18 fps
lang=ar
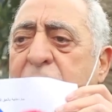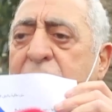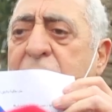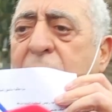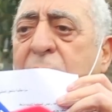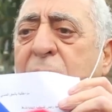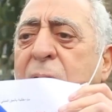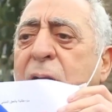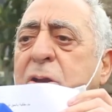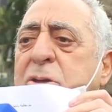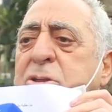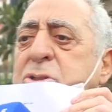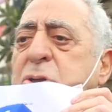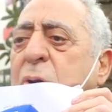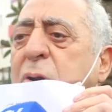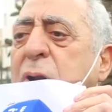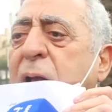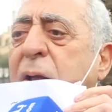ديالها
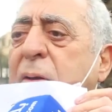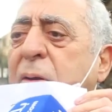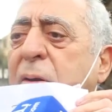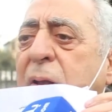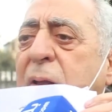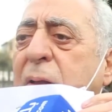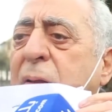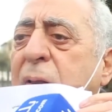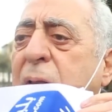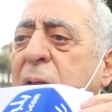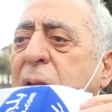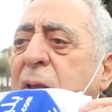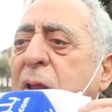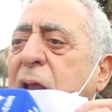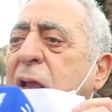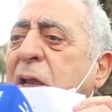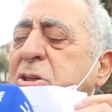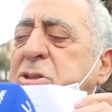شنو كتقول في
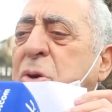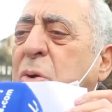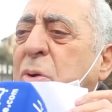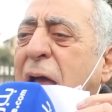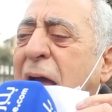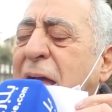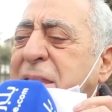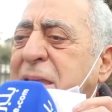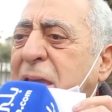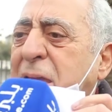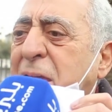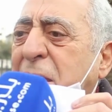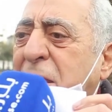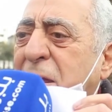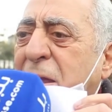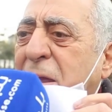هذا شكون هادي؟